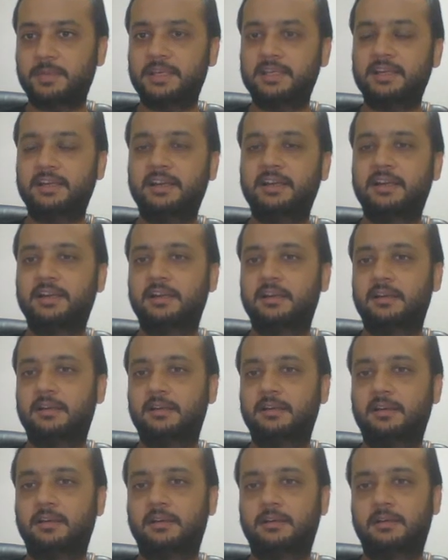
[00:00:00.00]
में ये
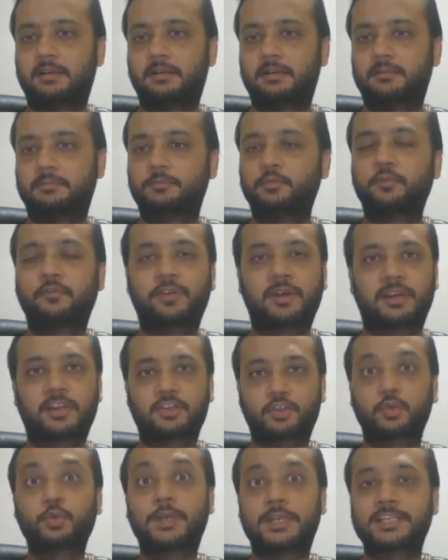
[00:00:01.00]
मूव करना
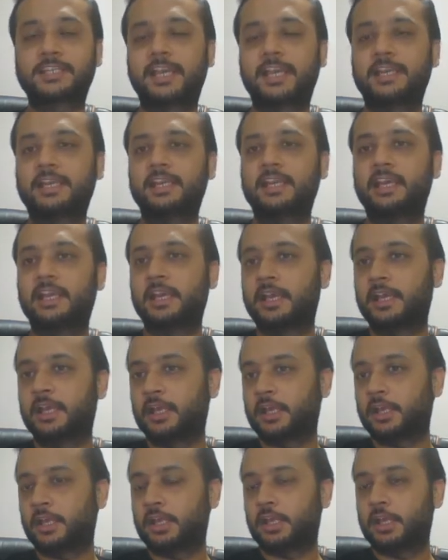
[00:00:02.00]
शुरू कर जाएगी
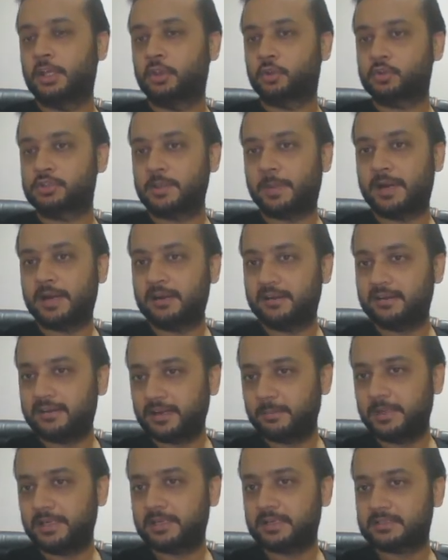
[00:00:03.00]
तो जब
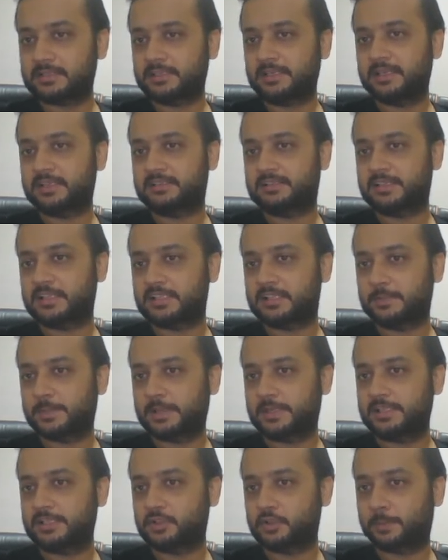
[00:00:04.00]
100 मीटर्स के डिस्टेंस
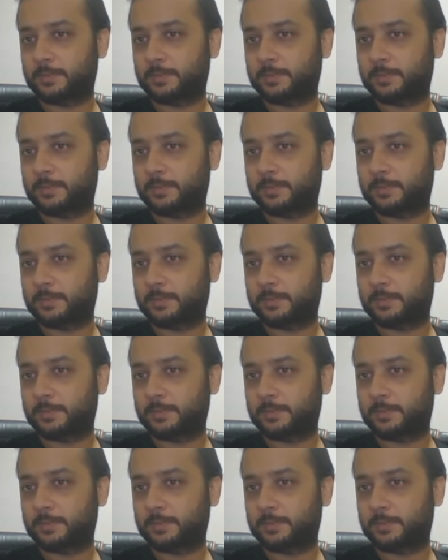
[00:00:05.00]
पे ये जो